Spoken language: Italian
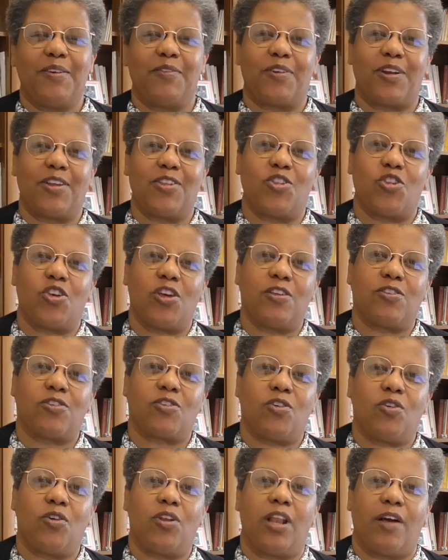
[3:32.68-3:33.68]
eh,
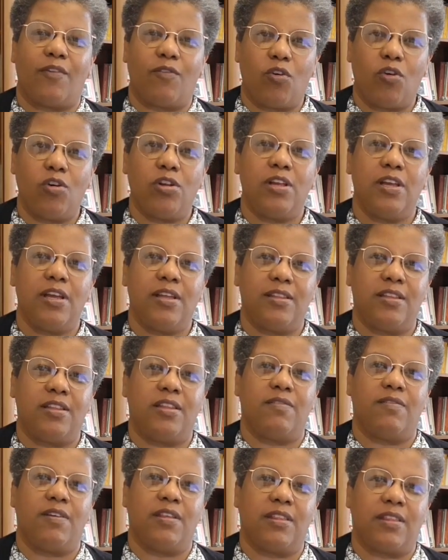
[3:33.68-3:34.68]
Francesco, la voglia di
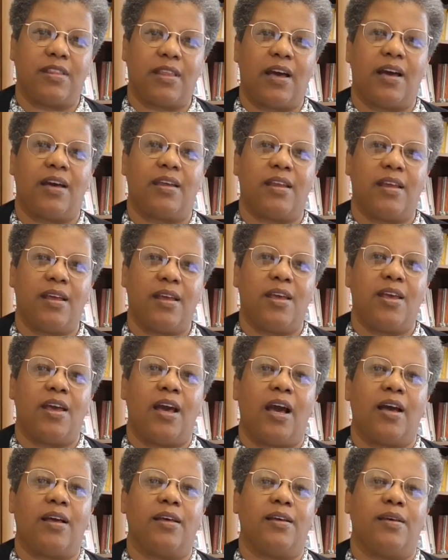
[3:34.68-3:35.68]
diventare
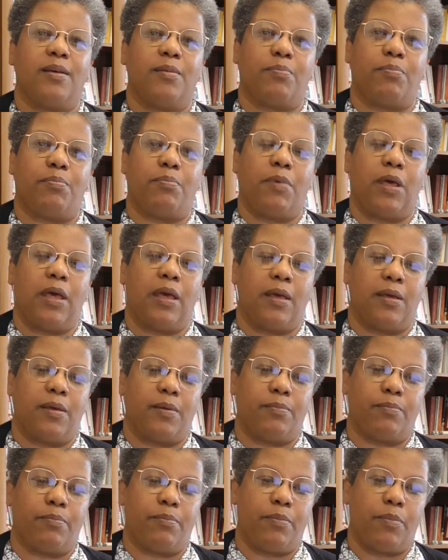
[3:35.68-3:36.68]
eh,
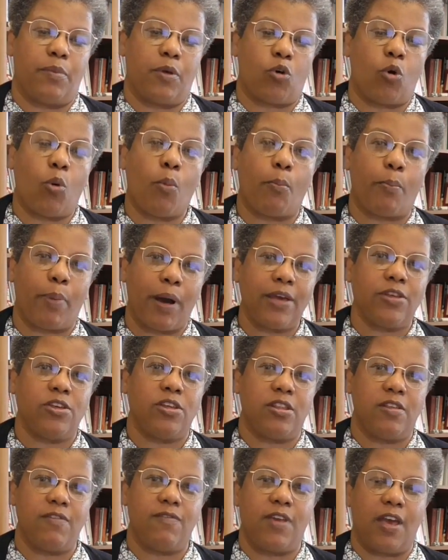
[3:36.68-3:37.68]
eh,
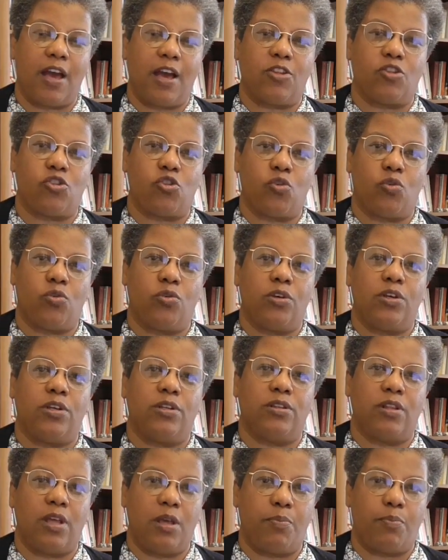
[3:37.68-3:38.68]
compagni di viaggio
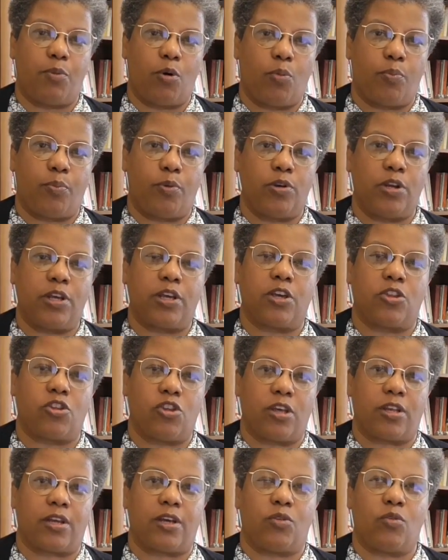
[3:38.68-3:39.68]
dei popoli che
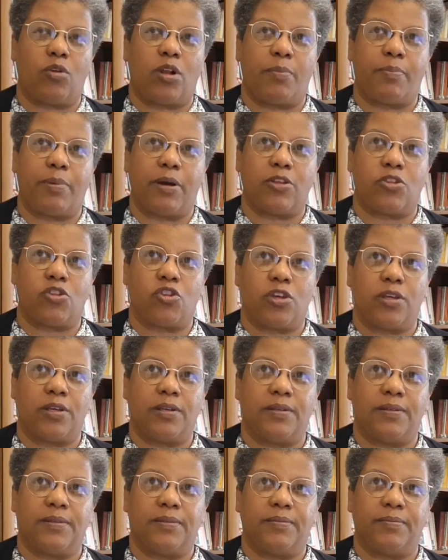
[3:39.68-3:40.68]
cercano la pace.
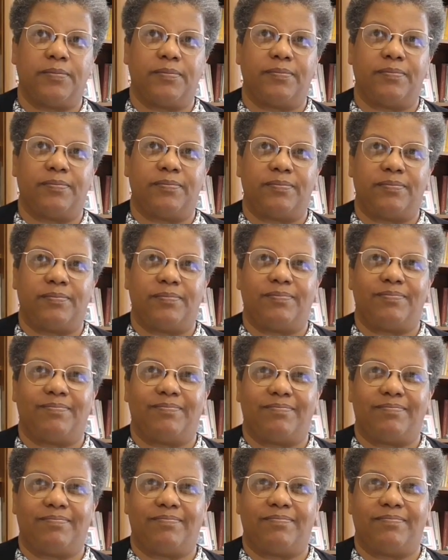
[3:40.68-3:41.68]

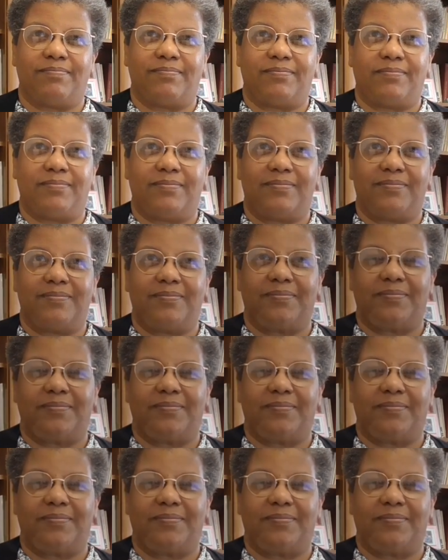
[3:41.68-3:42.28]
Grazie.